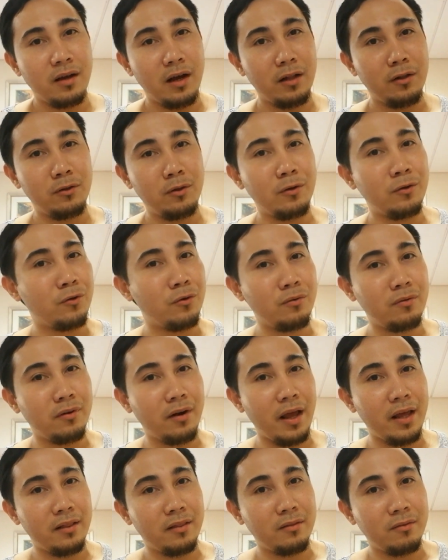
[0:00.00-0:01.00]
anong
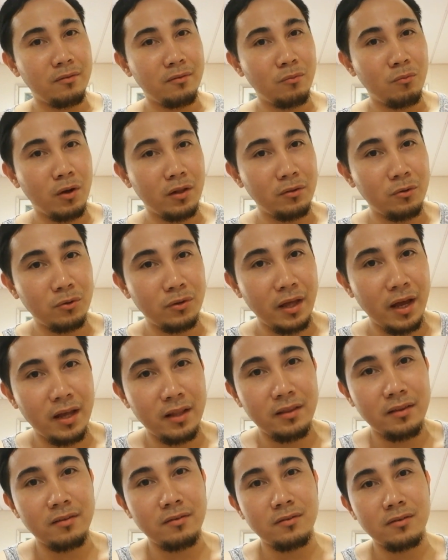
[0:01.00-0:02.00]
rate 1 to
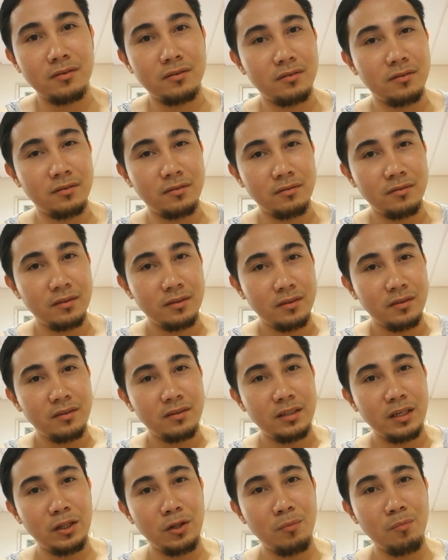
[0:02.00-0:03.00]
10 or
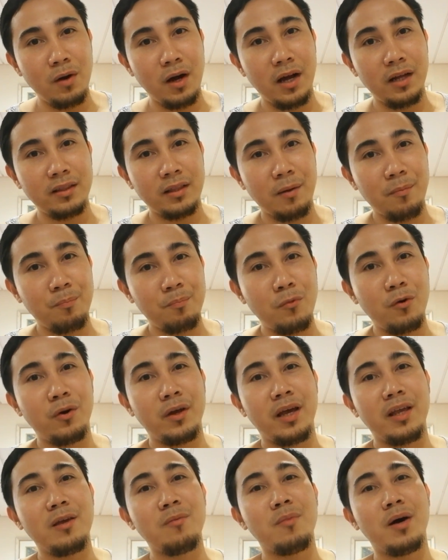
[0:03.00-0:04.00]
sino mga top
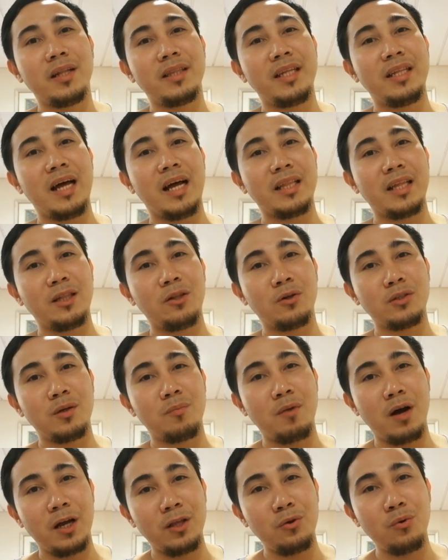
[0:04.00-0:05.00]
mo yan yung mga tinatanong
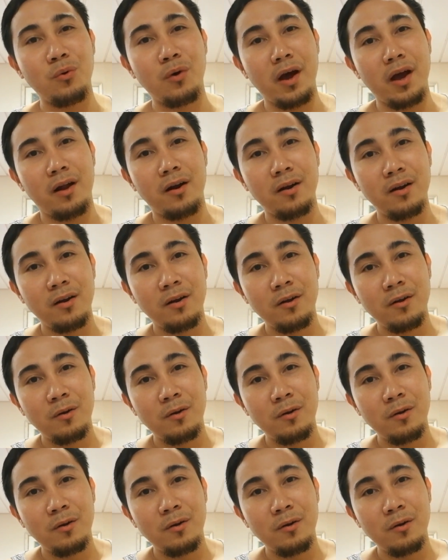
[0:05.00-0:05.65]
sa mga new hire